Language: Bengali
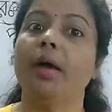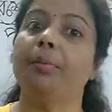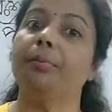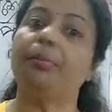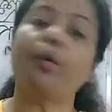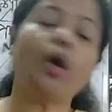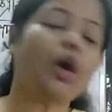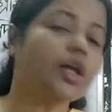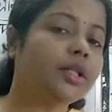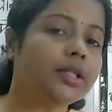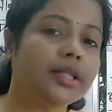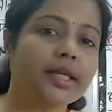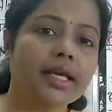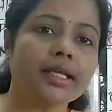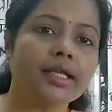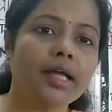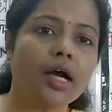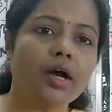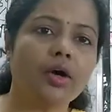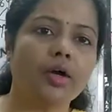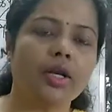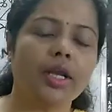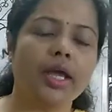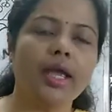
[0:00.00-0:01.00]
পদ কি
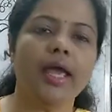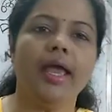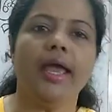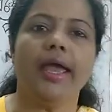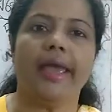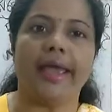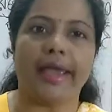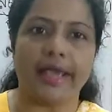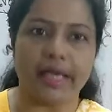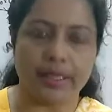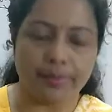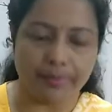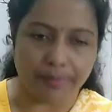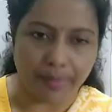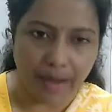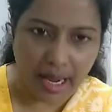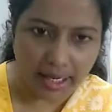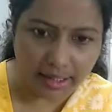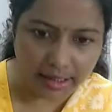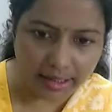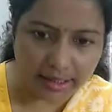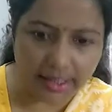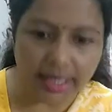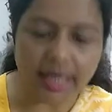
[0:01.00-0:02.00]
তাহলে এই
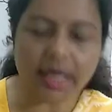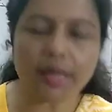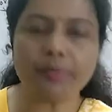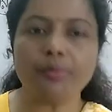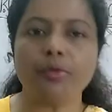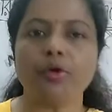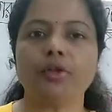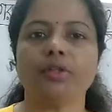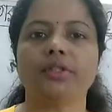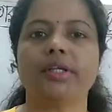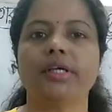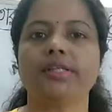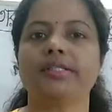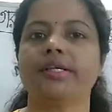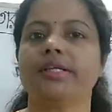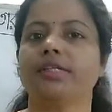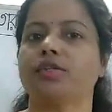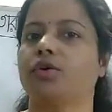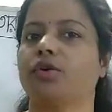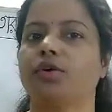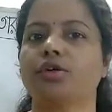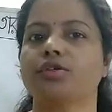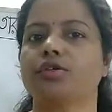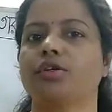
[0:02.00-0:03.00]
বাক্যের মধ্যে যে
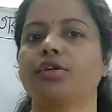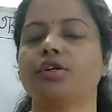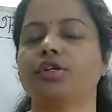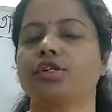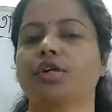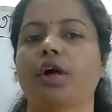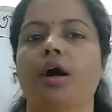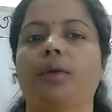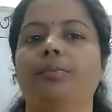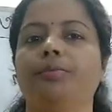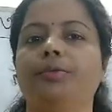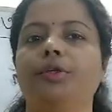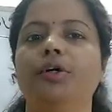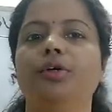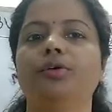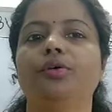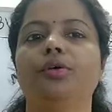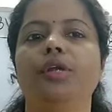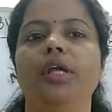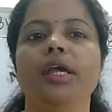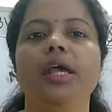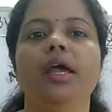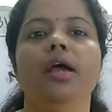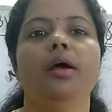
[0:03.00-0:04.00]
ছোট ছোট
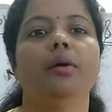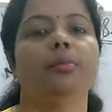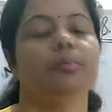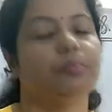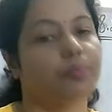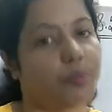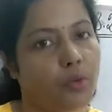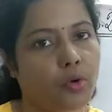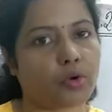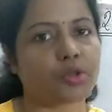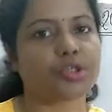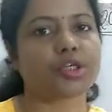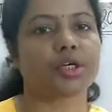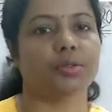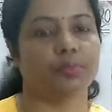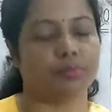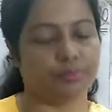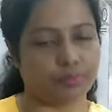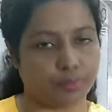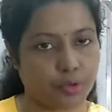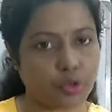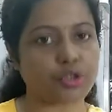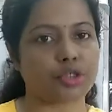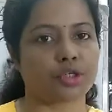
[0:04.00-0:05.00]
শব্দগুলি বস
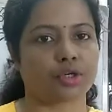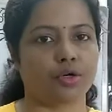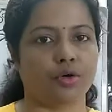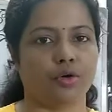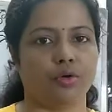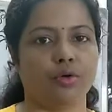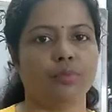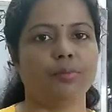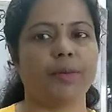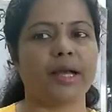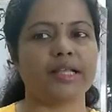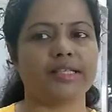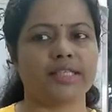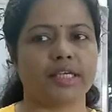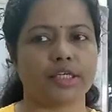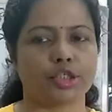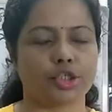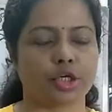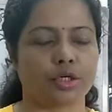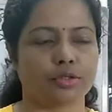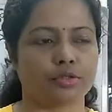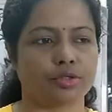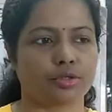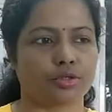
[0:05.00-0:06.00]
বসলো বা যে
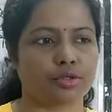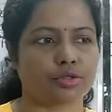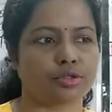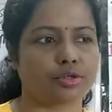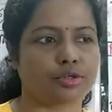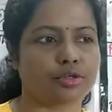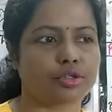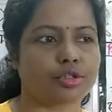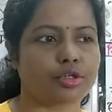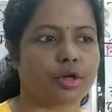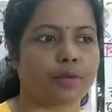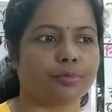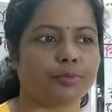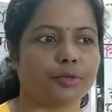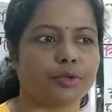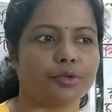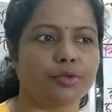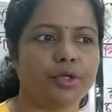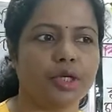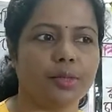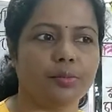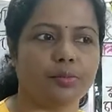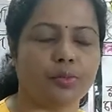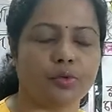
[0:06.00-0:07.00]
ছোট ছোট
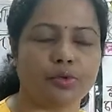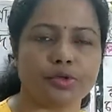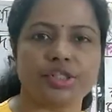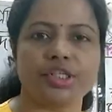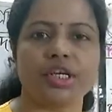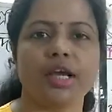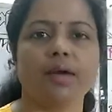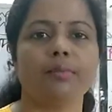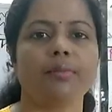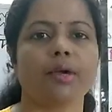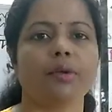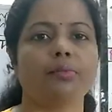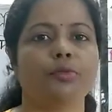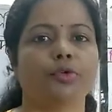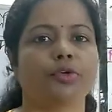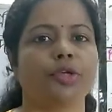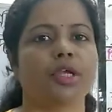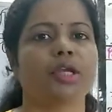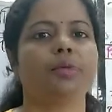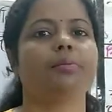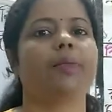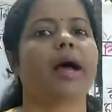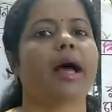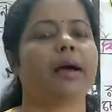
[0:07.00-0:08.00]
শব্দগুলি বসিয়ে আমরা
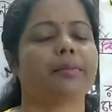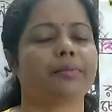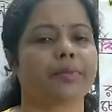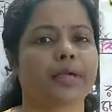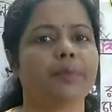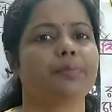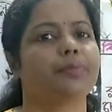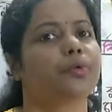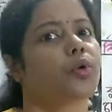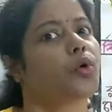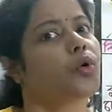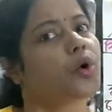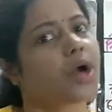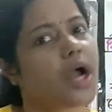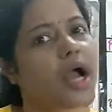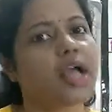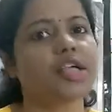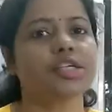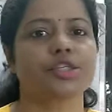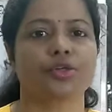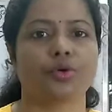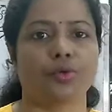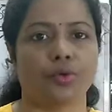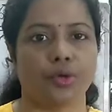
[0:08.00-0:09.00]
মনের ভাবকে
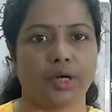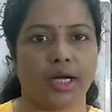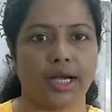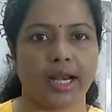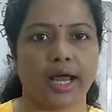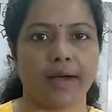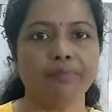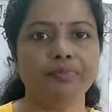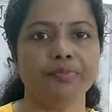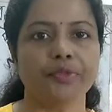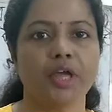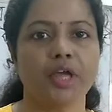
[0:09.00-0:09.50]
প্রকাশ করলাম